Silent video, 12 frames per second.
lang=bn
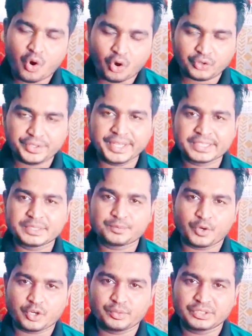অন্য একটি
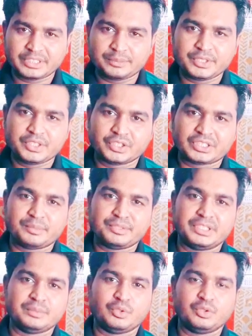পরবর্তী ভিডিওতে আমি
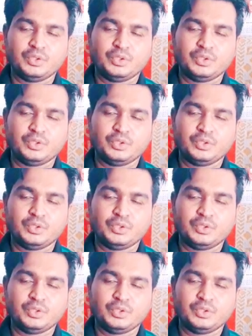দিব